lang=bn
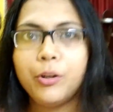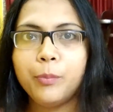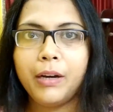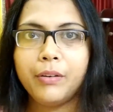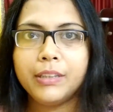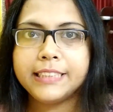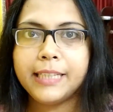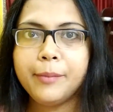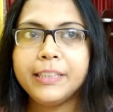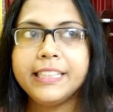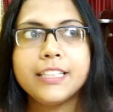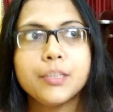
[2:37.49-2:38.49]
ভালো পাওয়া যায়
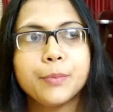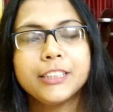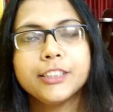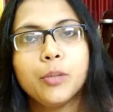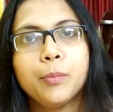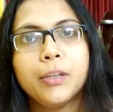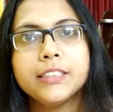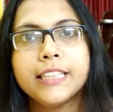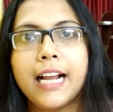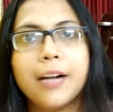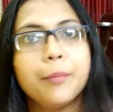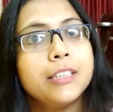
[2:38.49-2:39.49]
মানে ইলিশ মাছটা পাওয়া
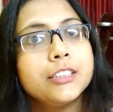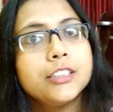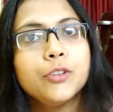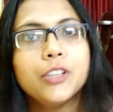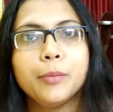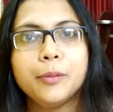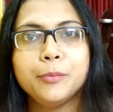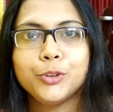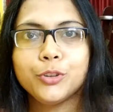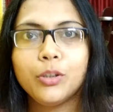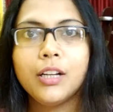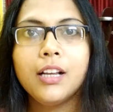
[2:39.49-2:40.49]
যায় আর মাছটাও দেখবেন
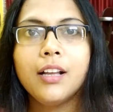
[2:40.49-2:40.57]
ভীষণ